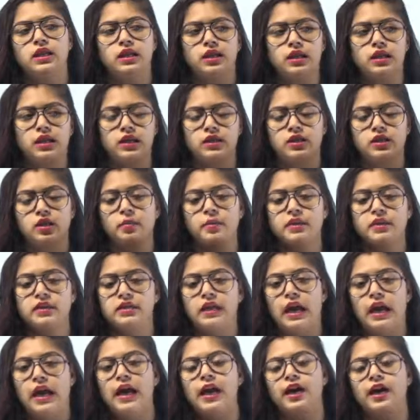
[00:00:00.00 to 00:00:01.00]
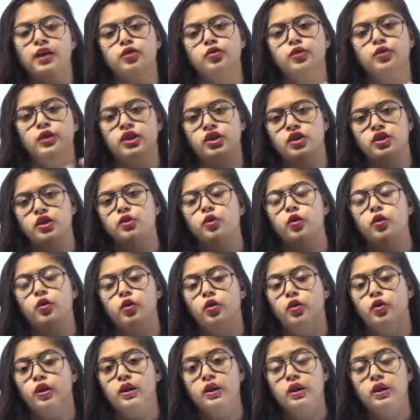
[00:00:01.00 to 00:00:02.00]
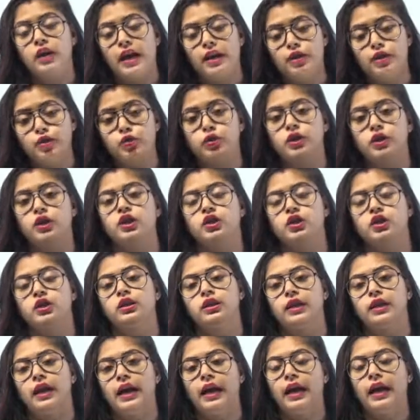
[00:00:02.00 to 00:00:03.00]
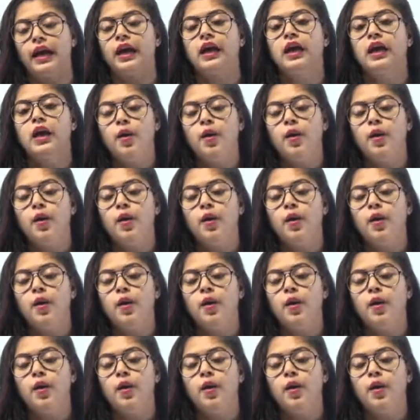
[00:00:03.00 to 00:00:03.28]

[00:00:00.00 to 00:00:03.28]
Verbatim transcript: तरीके से बस क्या है एजुकेशन को क्योंकि एजुकेशन क्या है